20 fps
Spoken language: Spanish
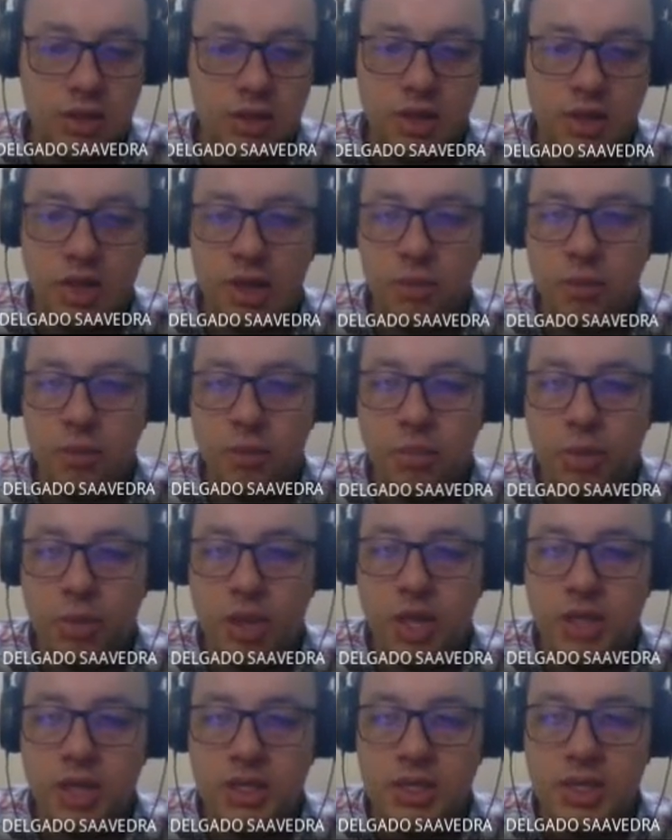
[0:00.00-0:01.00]
y
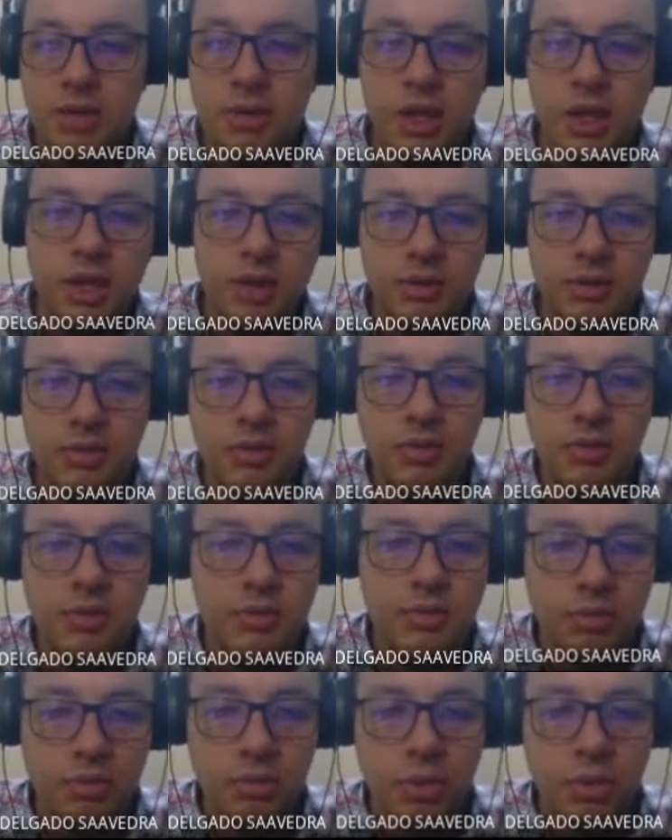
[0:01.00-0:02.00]
voy a llamar
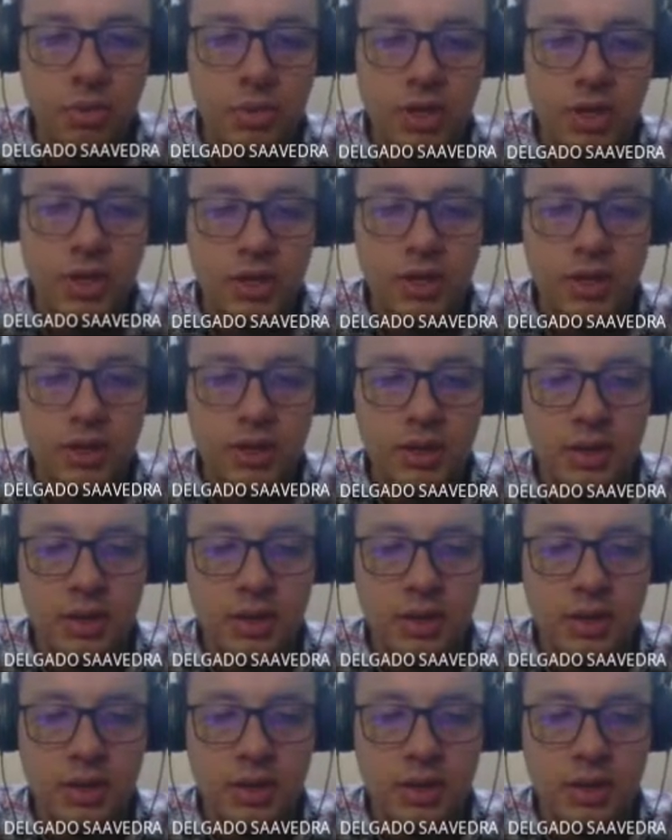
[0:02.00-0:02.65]
public